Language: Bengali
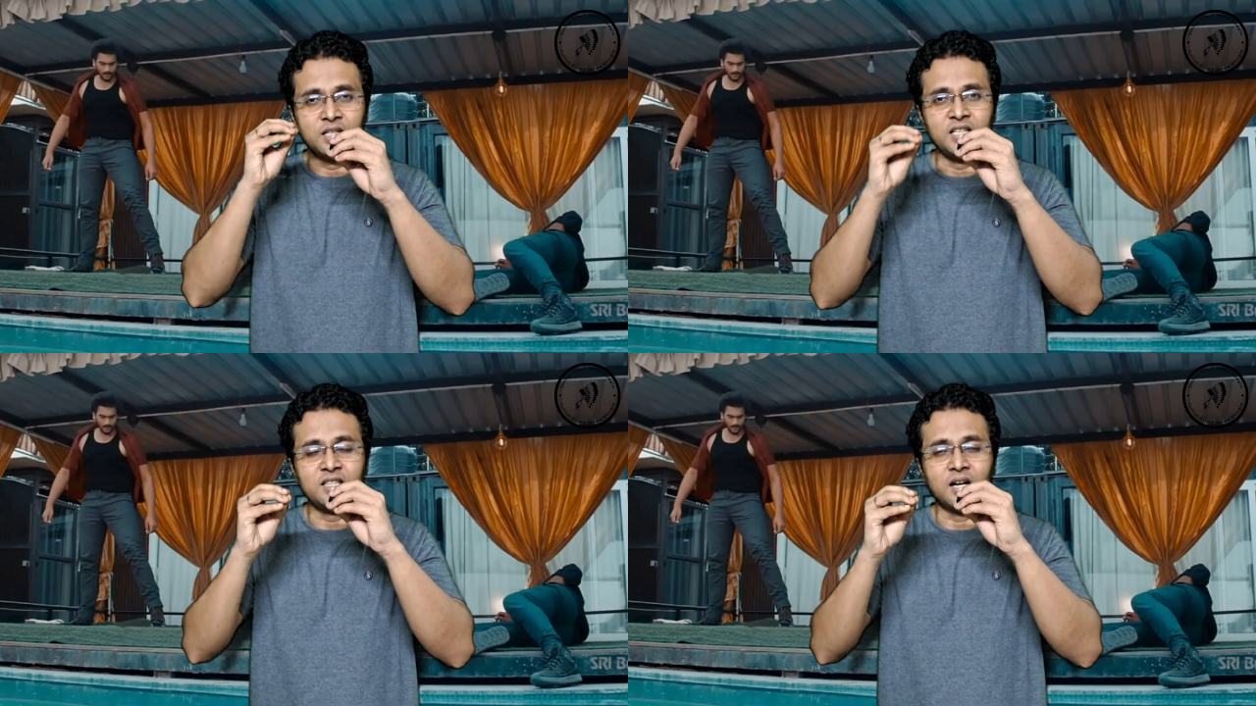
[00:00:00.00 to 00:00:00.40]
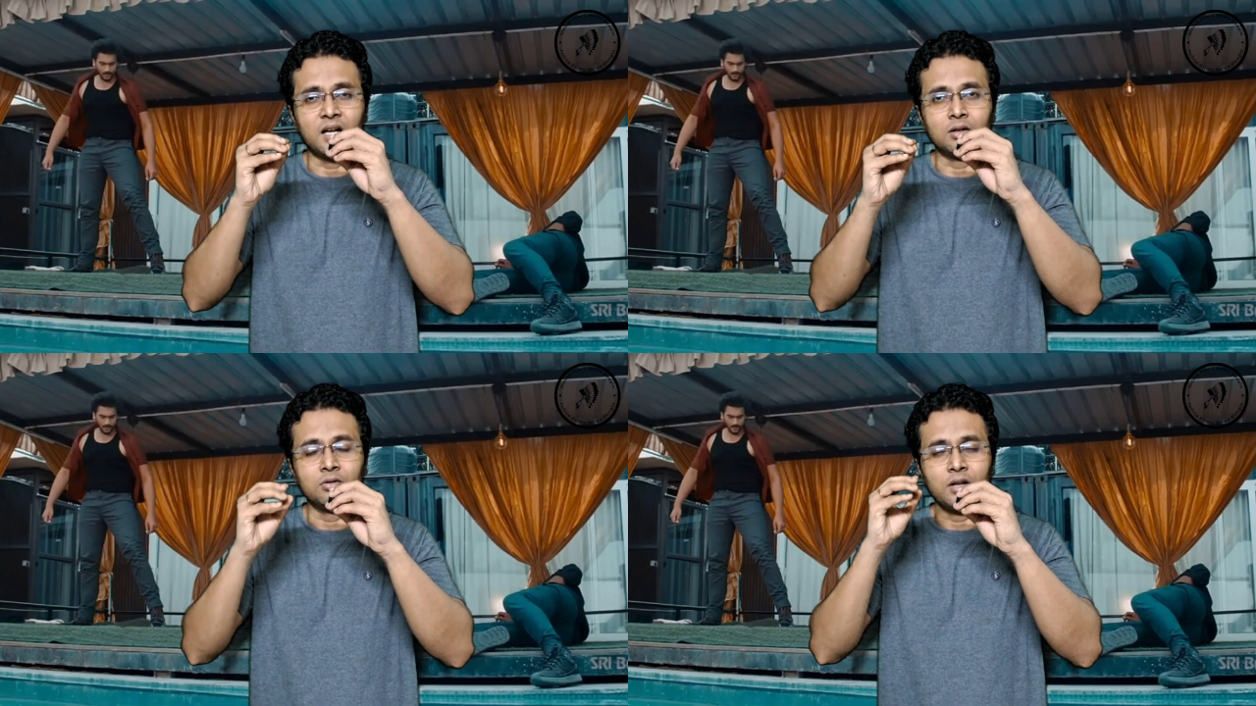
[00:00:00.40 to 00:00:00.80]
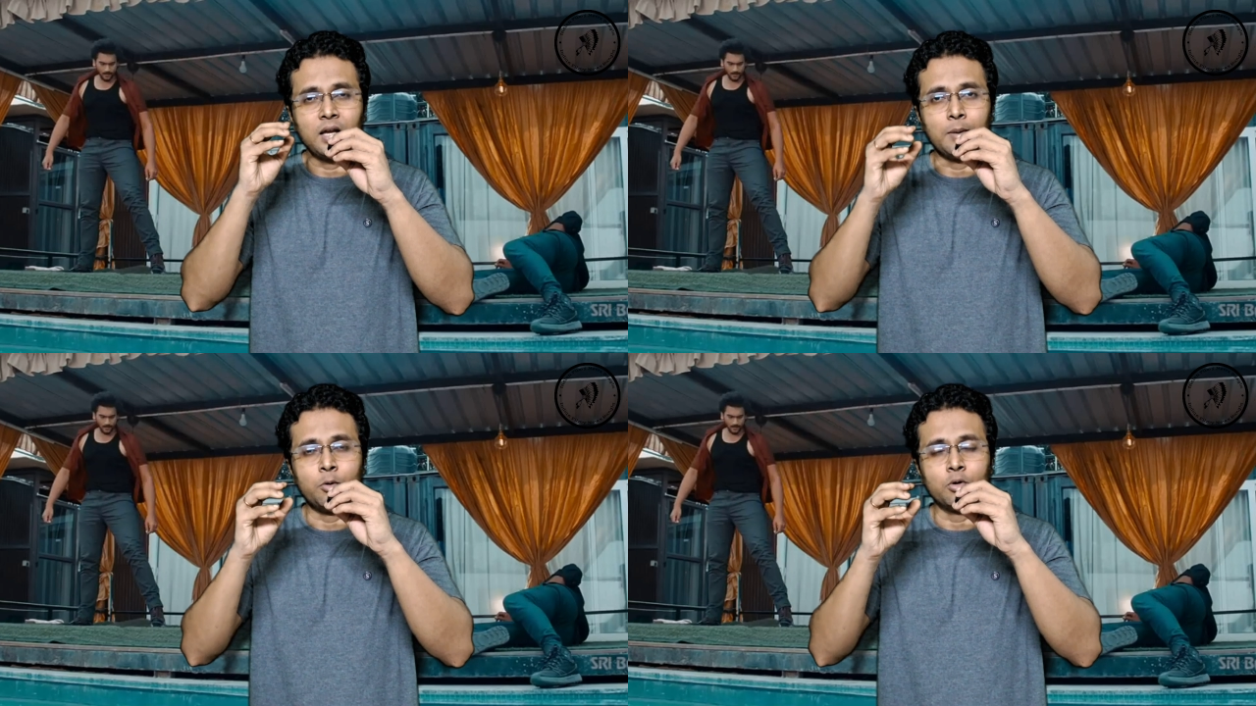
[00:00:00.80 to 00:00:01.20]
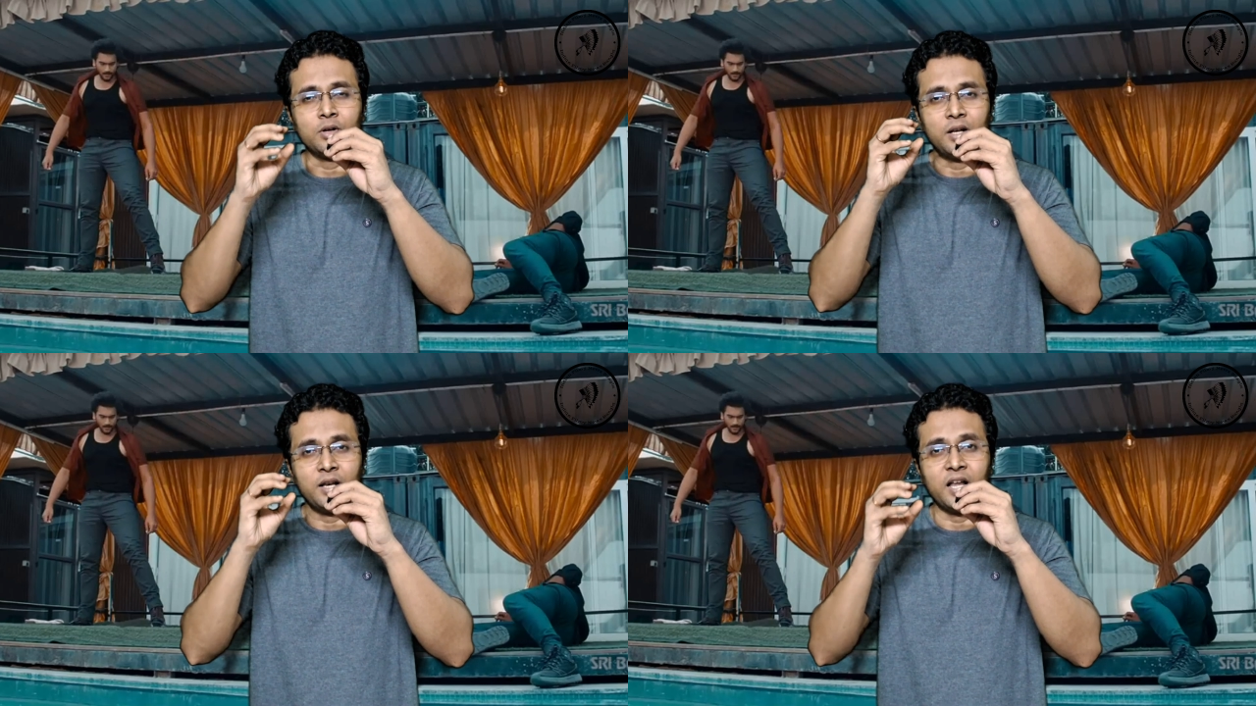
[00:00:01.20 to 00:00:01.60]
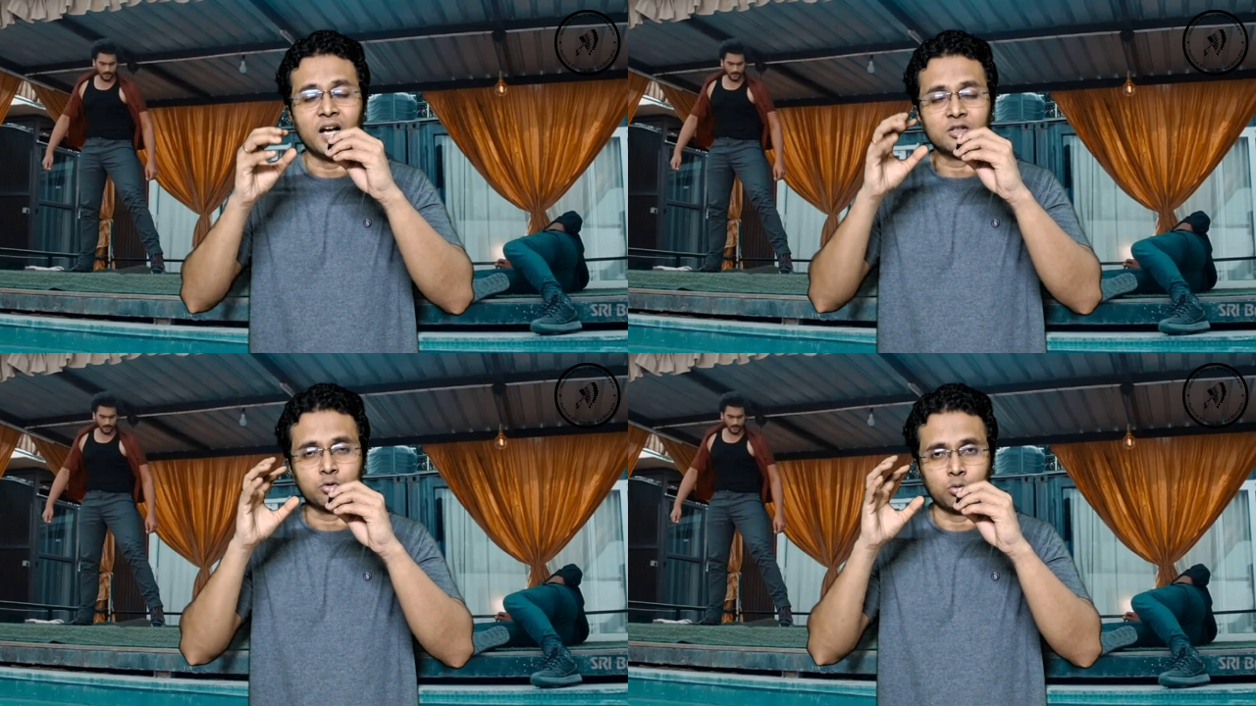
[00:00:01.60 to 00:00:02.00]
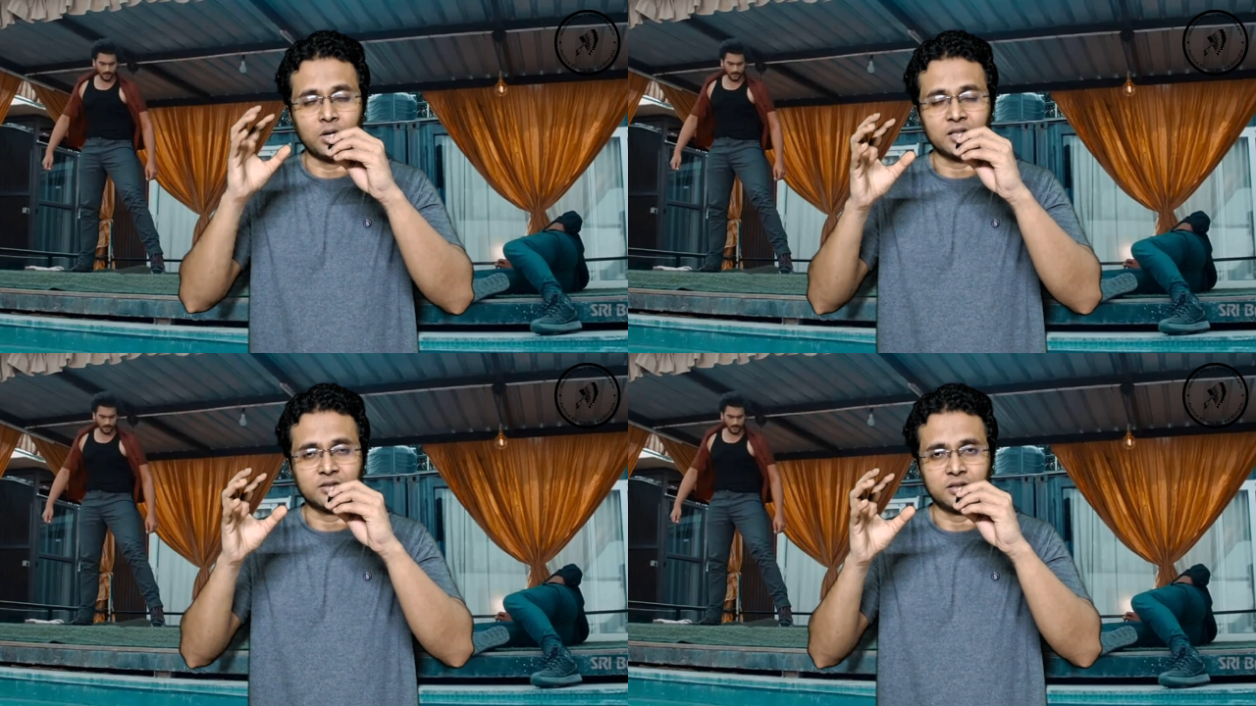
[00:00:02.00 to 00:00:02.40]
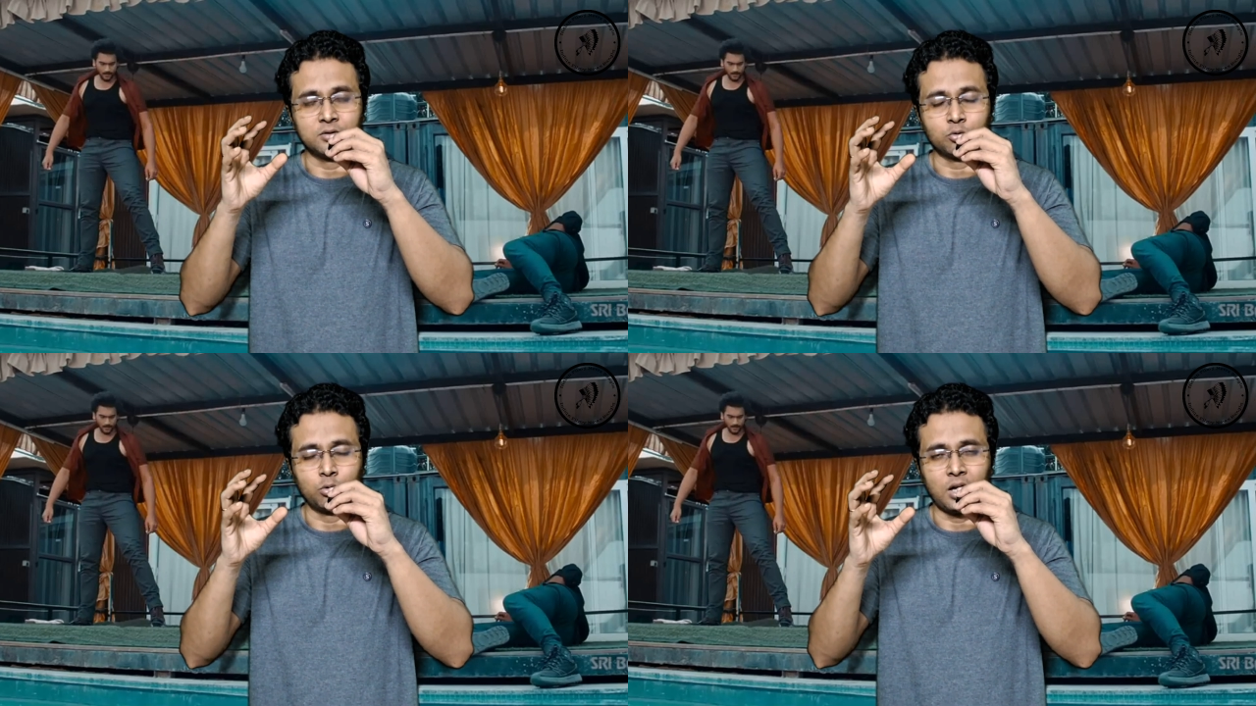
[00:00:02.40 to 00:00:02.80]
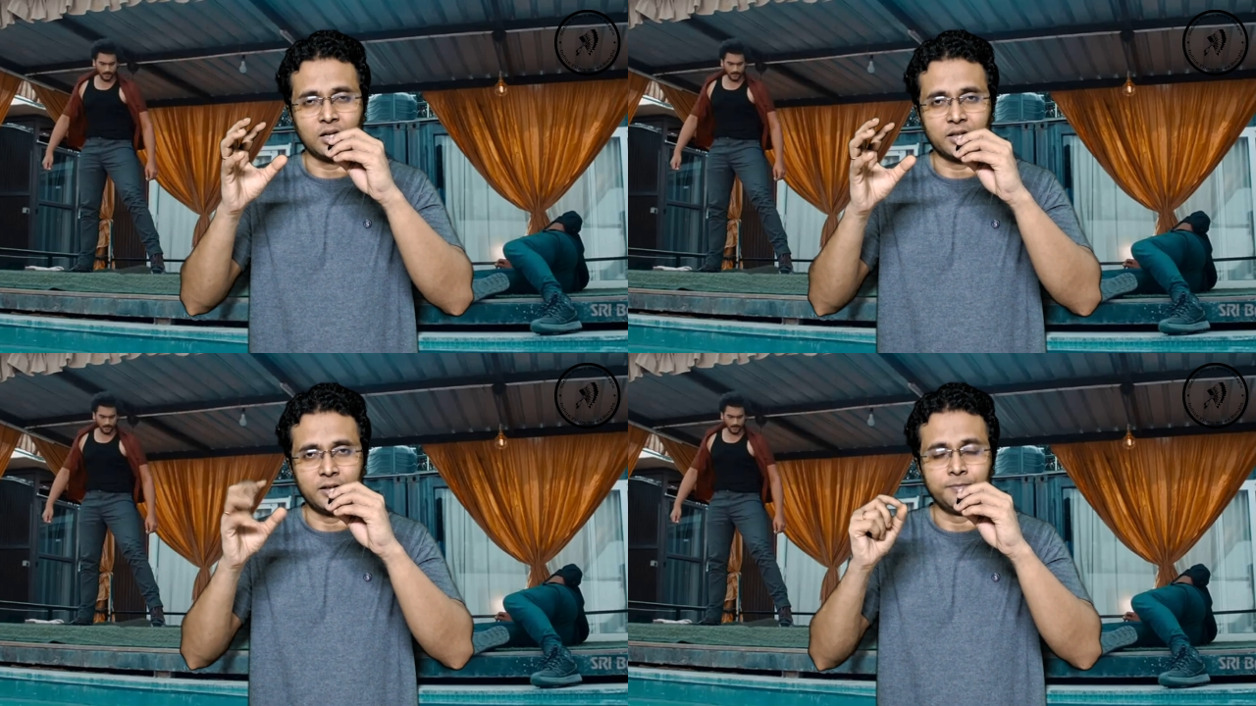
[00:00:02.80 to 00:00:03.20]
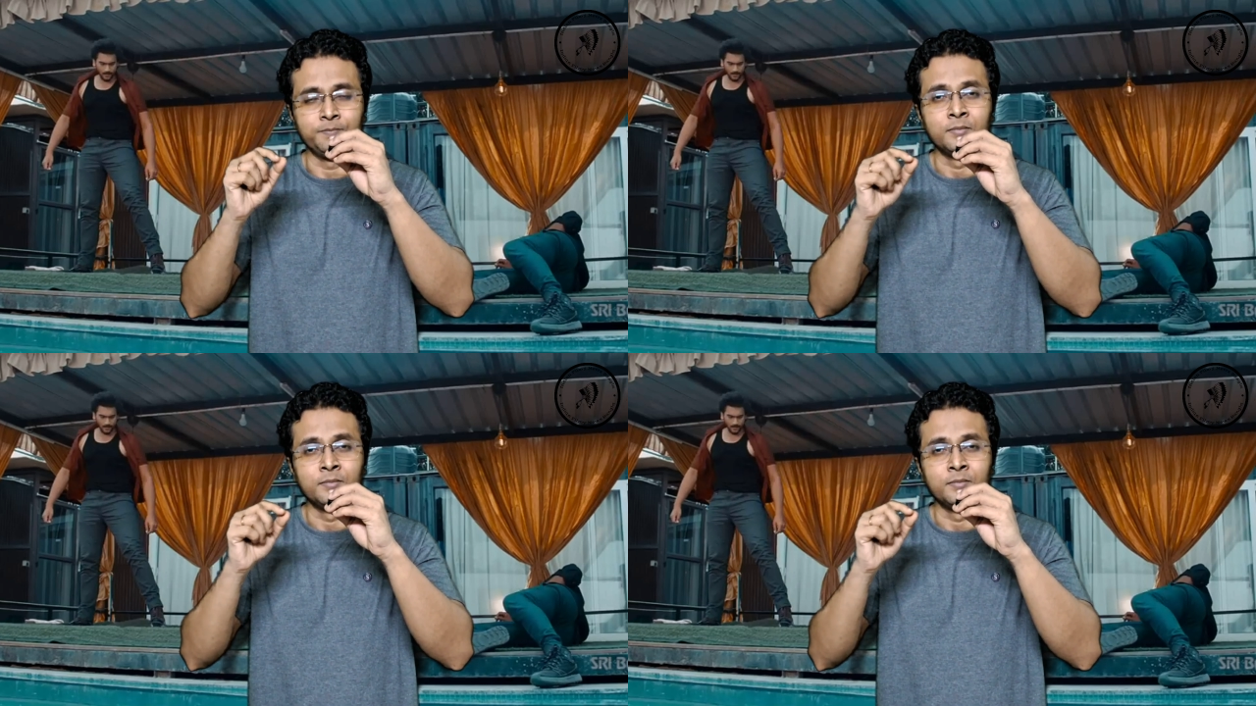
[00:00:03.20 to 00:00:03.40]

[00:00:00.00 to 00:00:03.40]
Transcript: গীত আনন্দ এবং নেহা সোলাক্স সোলাঙ্কি